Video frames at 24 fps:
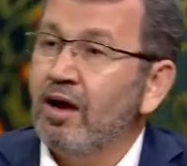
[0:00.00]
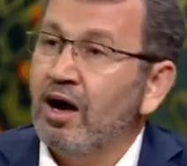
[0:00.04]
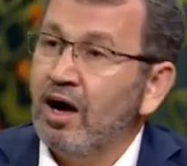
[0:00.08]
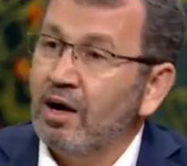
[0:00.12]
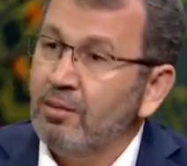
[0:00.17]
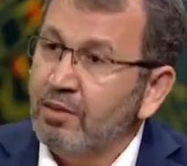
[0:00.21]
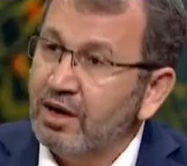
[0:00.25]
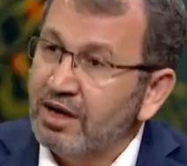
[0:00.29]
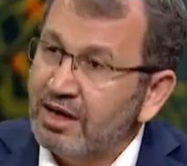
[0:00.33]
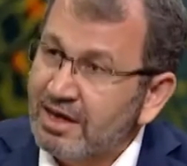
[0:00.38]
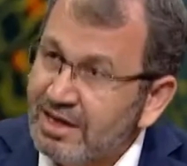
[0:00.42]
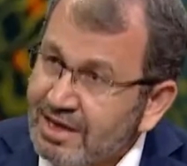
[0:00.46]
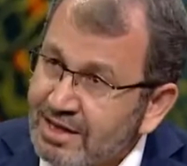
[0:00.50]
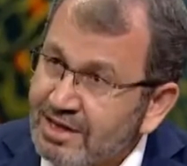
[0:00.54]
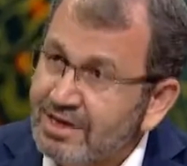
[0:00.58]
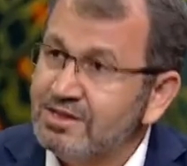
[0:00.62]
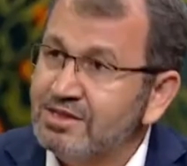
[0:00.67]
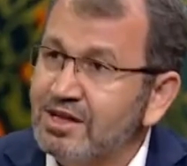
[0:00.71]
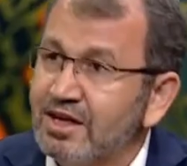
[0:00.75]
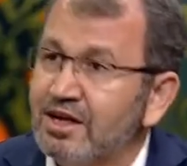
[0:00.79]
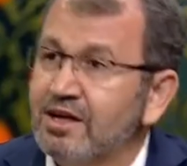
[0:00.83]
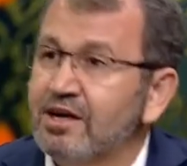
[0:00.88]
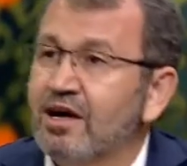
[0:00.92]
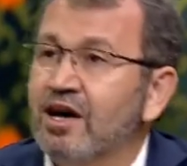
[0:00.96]
Ama
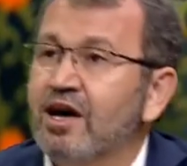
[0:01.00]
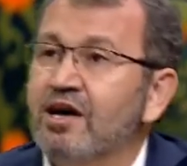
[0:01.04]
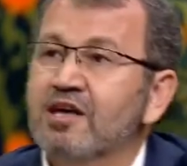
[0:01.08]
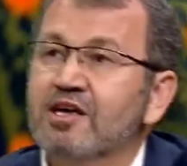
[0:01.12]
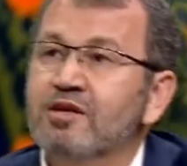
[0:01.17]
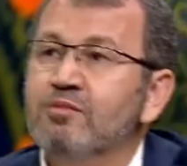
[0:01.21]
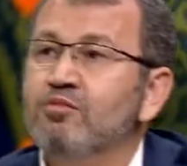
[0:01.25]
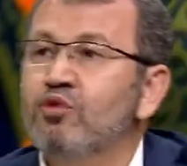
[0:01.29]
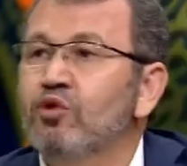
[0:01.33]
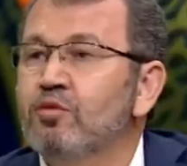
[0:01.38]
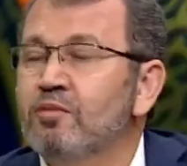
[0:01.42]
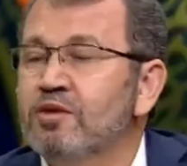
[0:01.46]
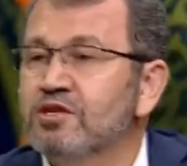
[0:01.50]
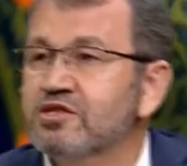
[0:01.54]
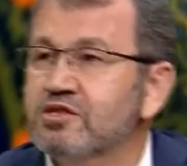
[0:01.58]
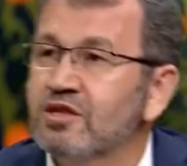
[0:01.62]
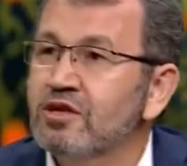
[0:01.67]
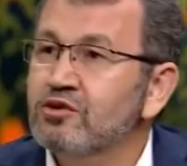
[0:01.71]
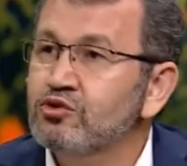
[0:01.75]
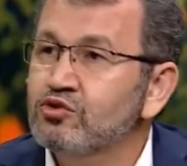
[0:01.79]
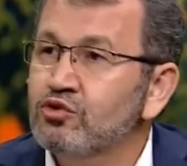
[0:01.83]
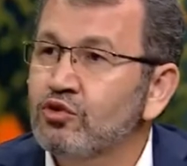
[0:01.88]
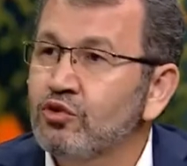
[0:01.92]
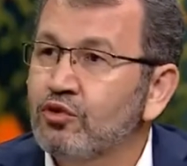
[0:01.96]
İngilizlerin hakim
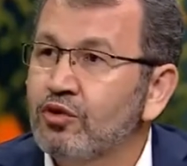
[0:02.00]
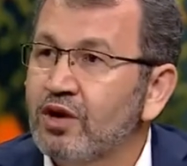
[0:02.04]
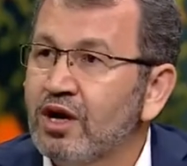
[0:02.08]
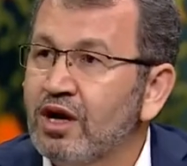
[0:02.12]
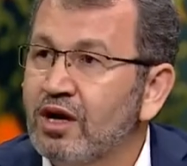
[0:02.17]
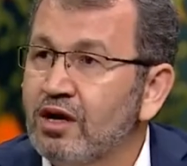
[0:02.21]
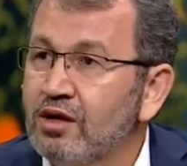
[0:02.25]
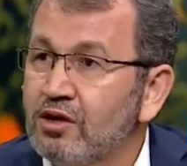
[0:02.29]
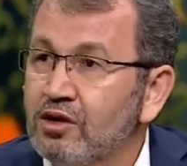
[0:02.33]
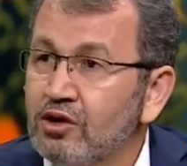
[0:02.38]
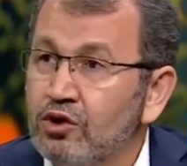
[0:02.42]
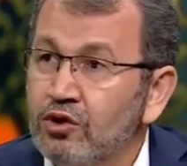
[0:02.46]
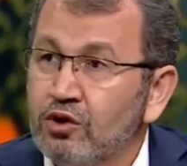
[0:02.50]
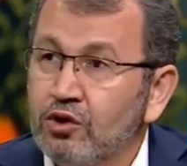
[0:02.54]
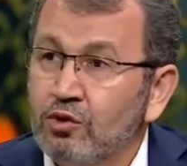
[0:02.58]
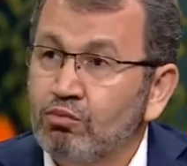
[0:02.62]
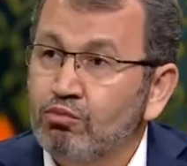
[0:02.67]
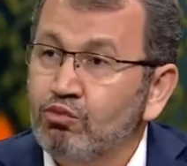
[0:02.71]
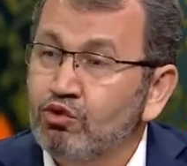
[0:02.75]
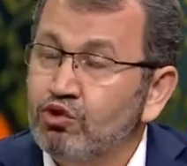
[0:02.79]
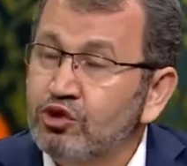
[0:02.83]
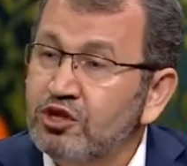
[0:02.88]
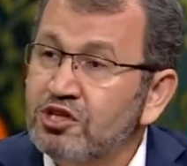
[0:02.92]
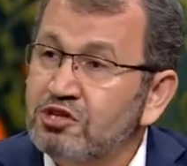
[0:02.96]
olmasından sonra
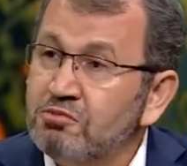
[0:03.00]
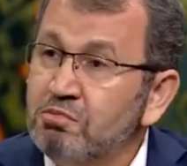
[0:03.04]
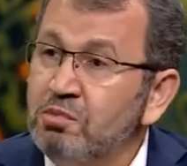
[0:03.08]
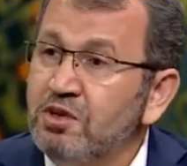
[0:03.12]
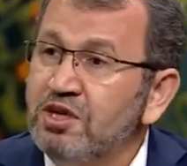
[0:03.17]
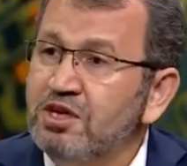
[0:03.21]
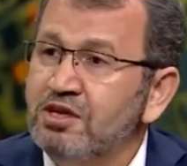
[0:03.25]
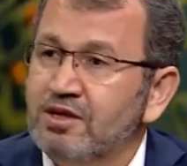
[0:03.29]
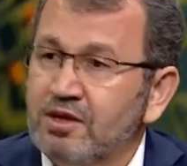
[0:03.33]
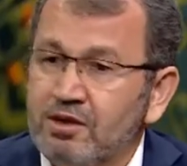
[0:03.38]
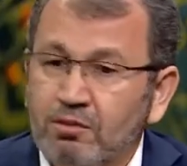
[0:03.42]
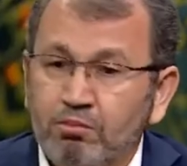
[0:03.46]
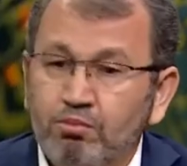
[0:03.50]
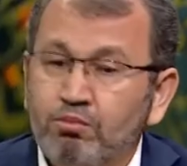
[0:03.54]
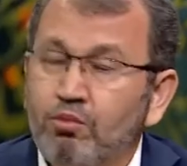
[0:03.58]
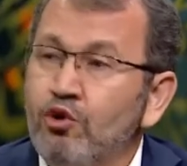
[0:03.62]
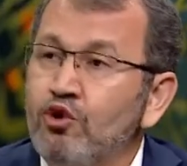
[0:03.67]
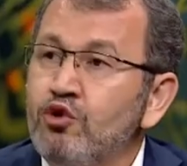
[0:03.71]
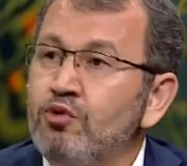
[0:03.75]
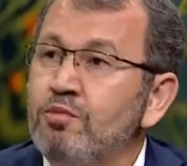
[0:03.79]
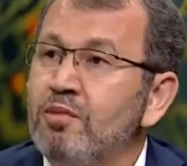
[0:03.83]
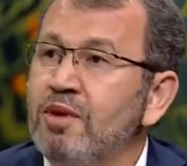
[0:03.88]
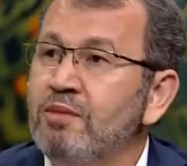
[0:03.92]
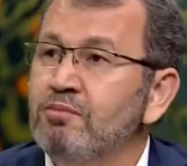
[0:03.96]
müthiş bir
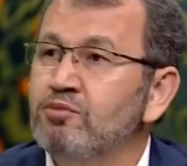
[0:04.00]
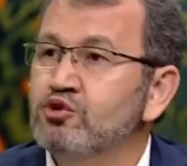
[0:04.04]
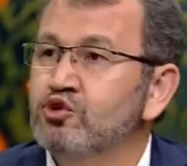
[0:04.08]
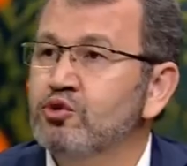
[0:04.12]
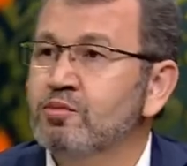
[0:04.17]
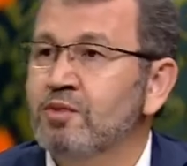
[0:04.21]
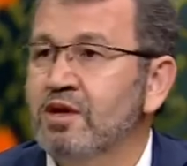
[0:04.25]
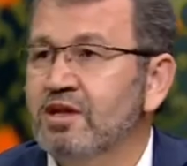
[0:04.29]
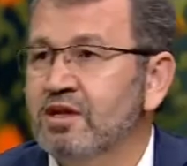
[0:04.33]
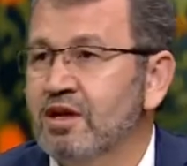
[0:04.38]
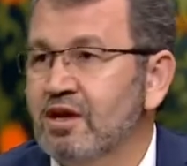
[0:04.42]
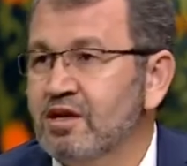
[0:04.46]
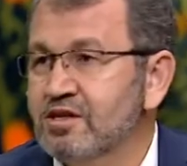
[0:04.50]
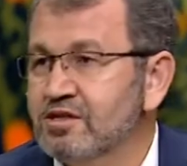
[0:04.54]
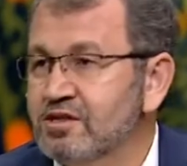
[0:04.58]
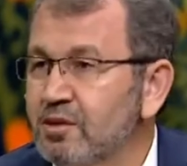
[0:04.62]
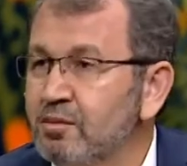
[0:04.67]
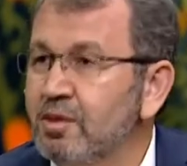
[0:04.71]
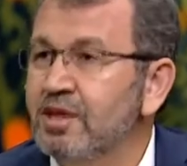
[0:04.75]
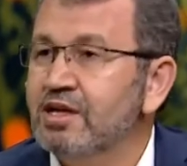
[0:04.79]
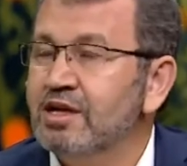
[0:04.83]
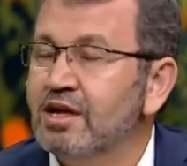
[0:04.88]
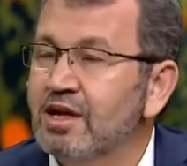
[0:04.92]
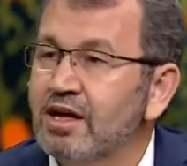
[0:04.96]
bölünme Müslümanlar aslında
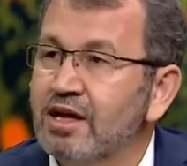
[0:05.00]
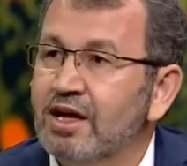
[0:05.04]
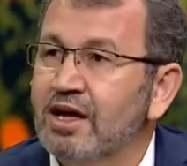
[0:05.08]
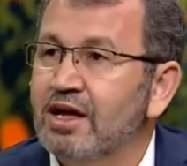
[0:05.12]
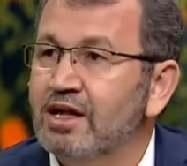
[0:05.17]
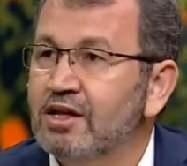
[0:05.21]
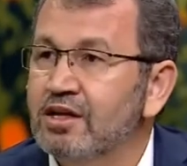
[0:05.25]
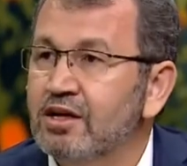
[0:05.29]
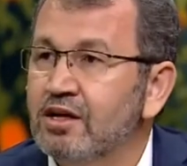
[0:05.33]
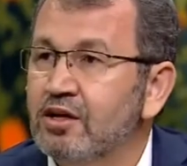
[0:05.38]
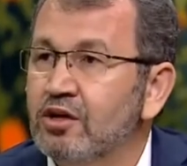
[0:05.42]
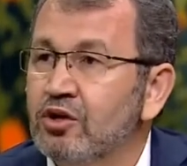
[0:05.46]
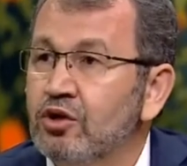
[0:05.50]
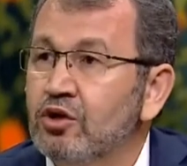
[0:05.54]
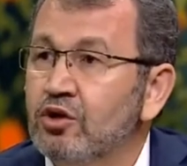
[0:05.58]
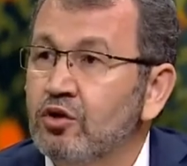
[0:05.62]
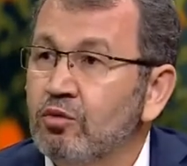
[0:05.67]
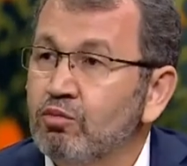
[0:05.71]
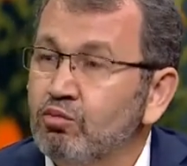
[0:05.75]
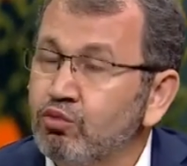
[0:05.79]
meydana geldi. Hı hı.